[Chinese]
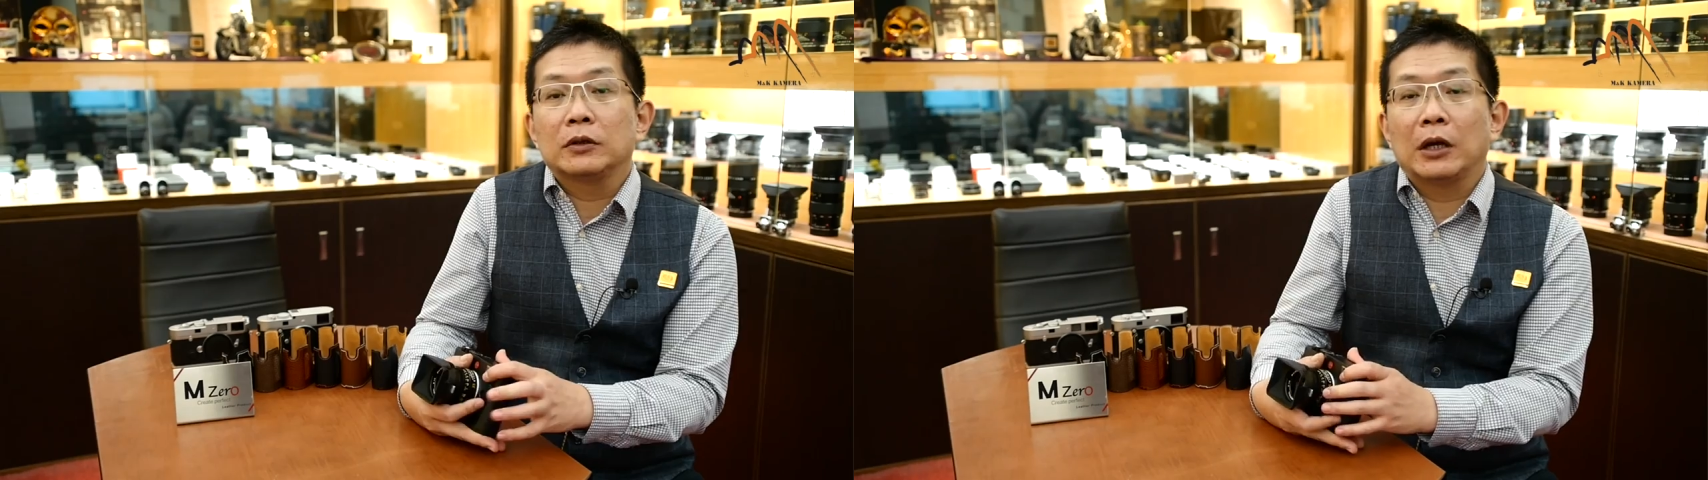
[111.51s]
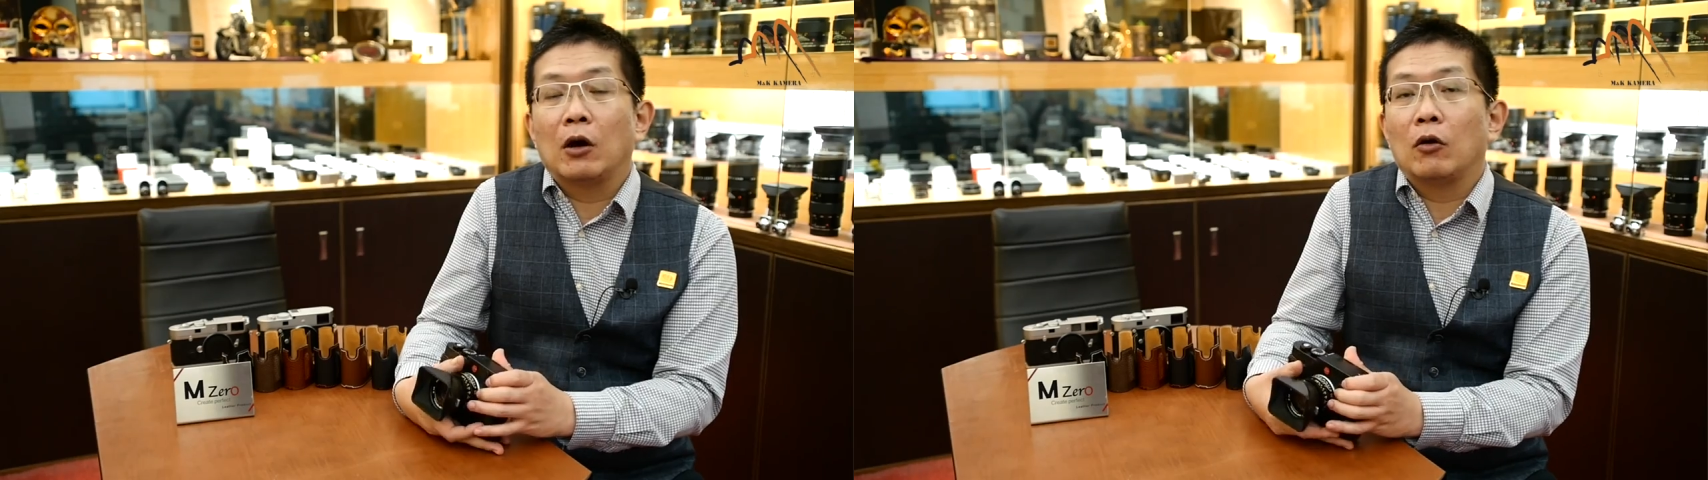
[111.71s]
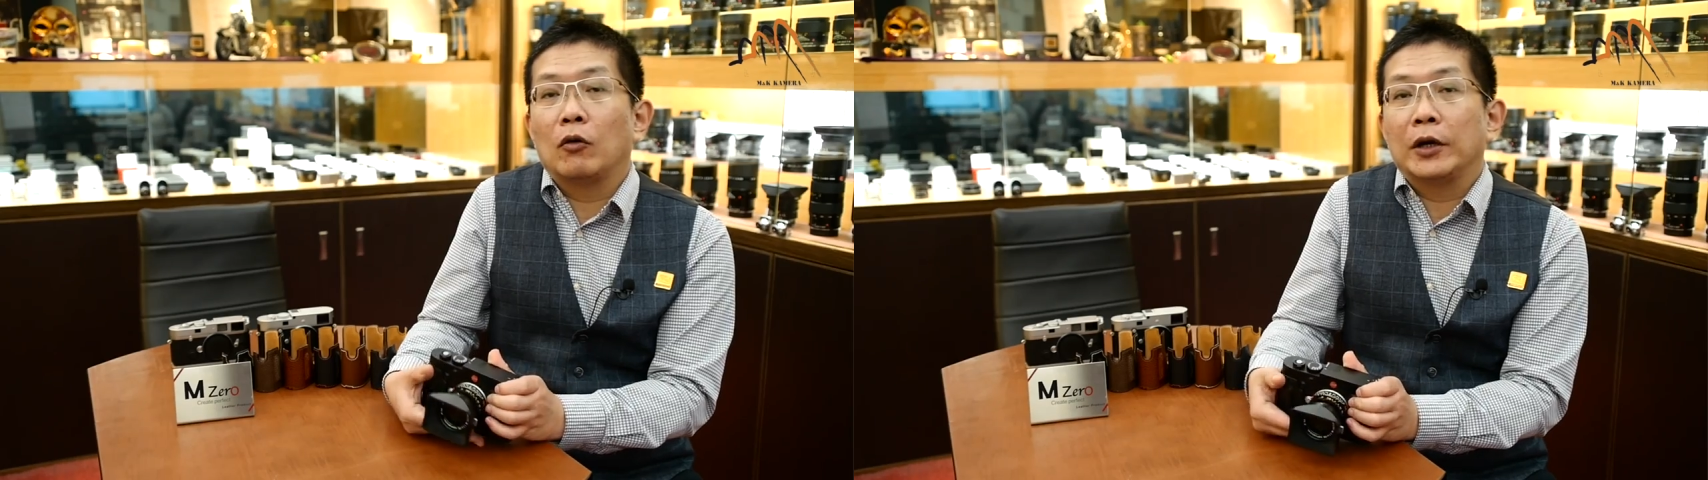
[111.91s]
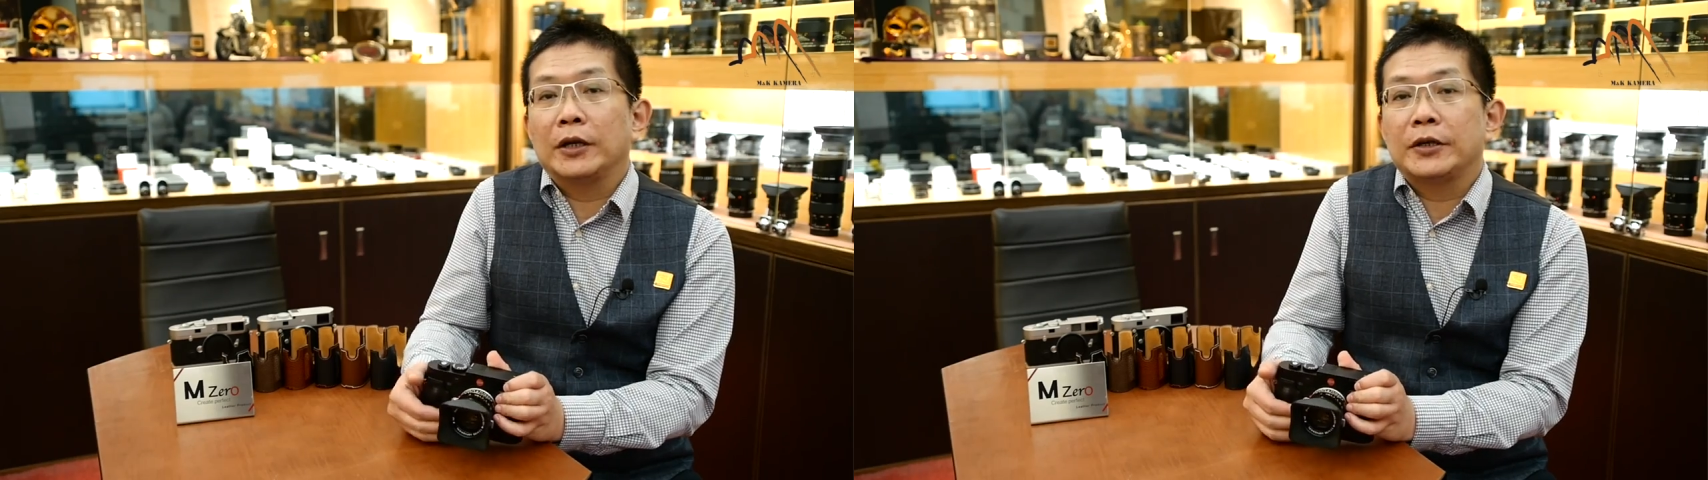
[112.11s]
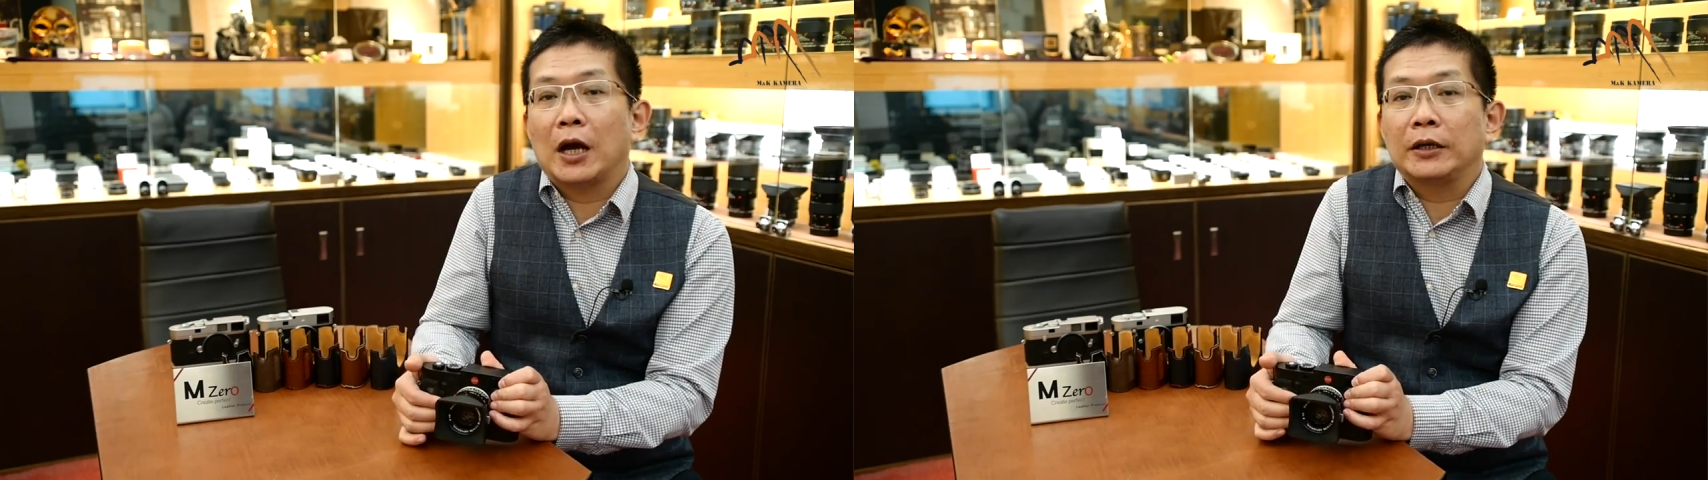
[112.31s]
然后回
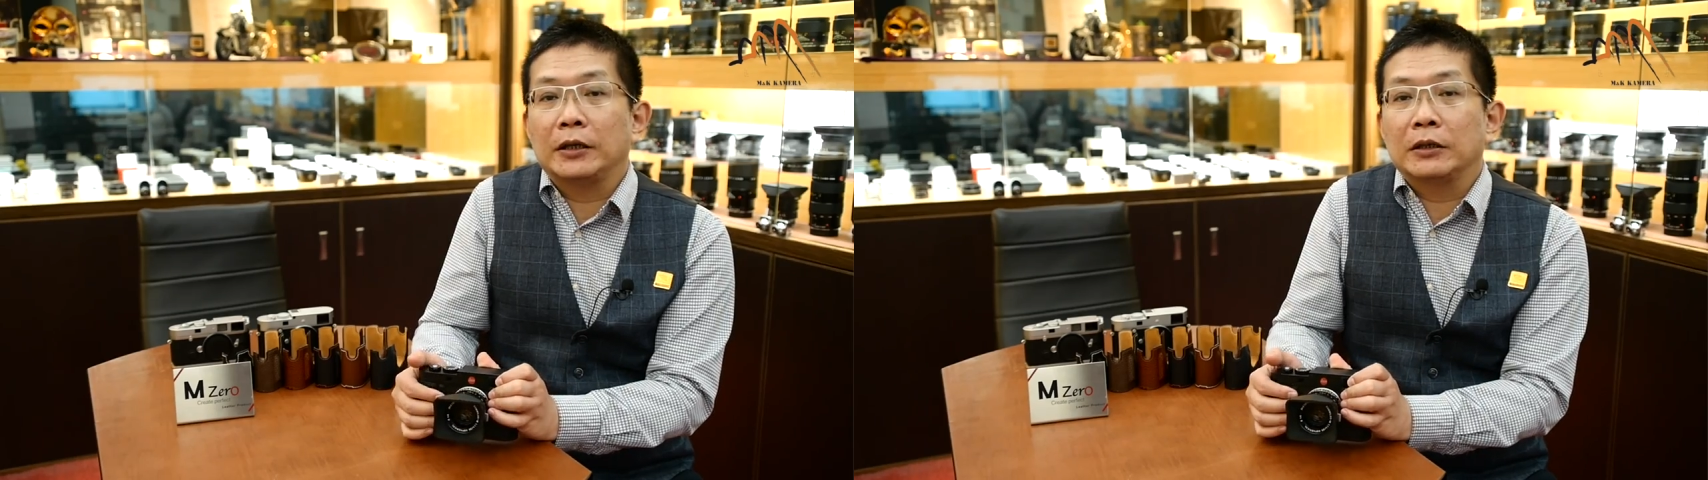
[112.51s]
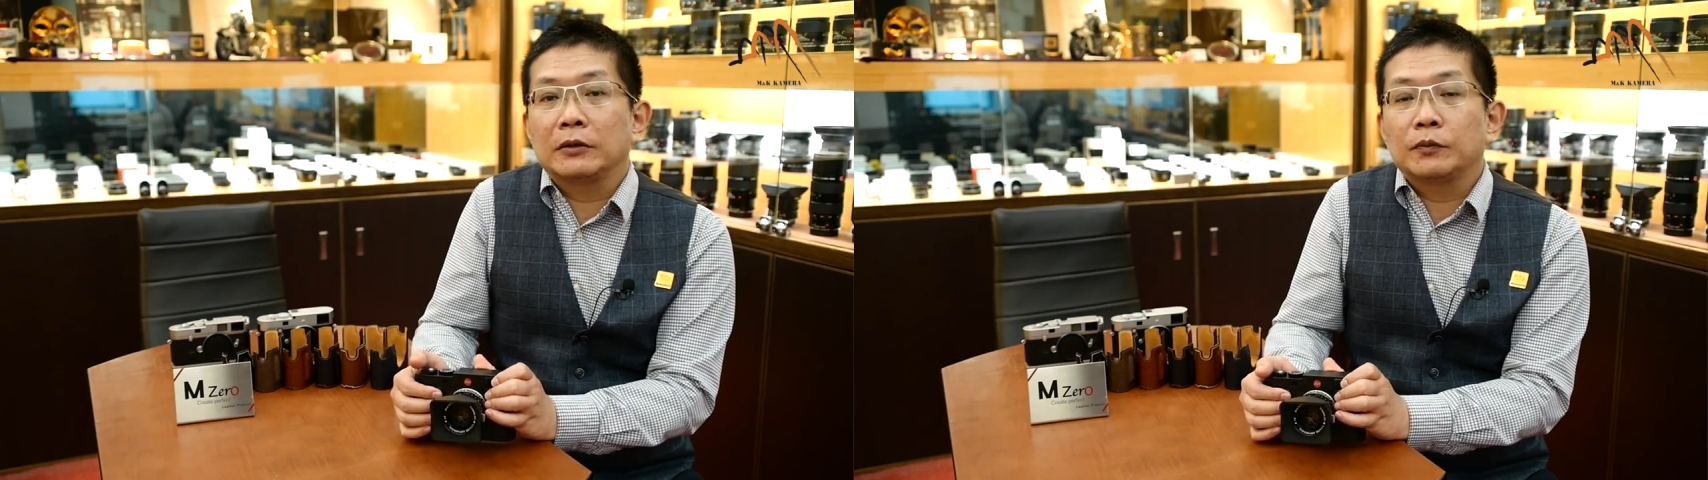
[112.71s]
到家你